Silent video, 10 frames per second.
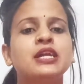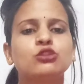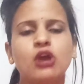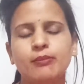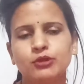
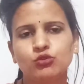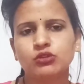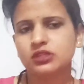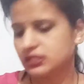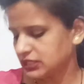तो आप
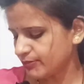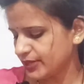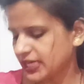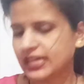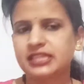बिल्कुल जब भी
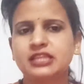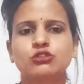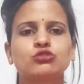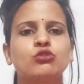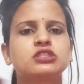ख़रीदें तो
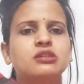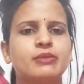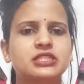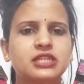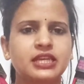सोच
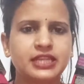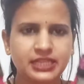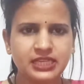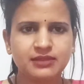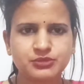समझ कर ही
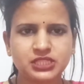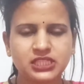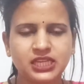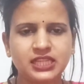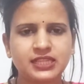ये लिपस्टिक
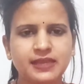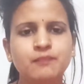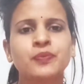ख़रीदें